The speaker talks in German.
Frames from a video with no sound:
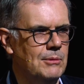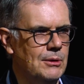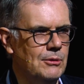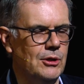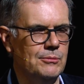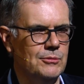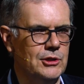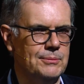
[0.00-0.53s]
im
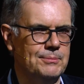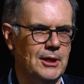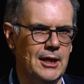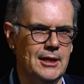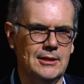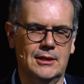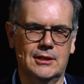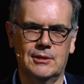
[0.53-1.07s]

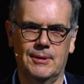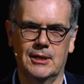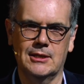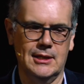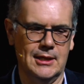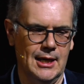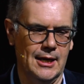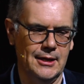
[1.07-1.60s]
E-Commerce-Bereich seit
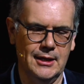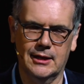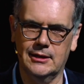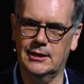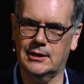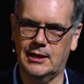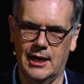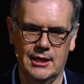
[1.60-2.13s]
20 Jahren
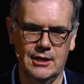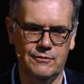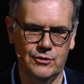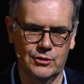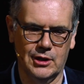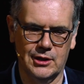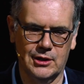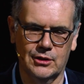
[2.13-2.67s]
eigentlich keine
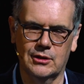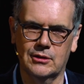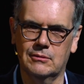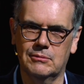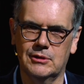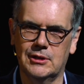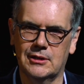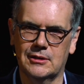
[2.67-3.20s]
wirkliche
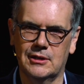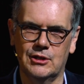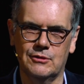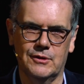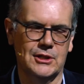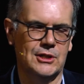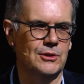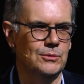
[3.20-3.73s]
äh,
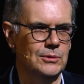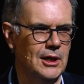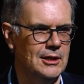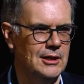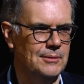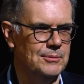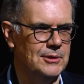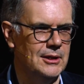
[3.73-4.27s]
Innovation
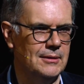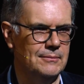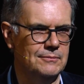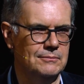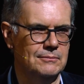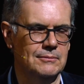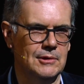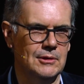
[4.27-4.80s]
erlebt haben.
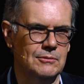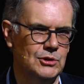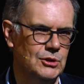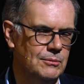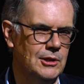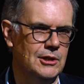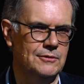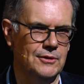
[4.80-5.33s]

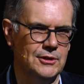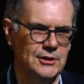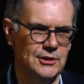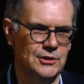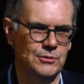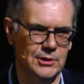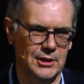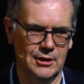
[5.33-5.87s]
Zumindest was
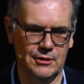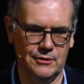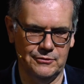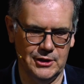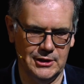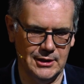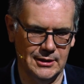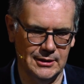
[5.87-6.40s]
das User
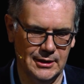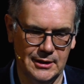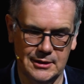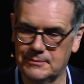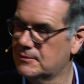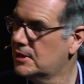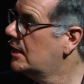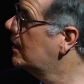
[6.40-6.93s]
Interface angeht.
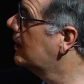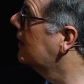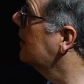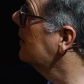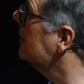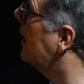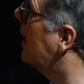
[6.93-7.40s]
Ja,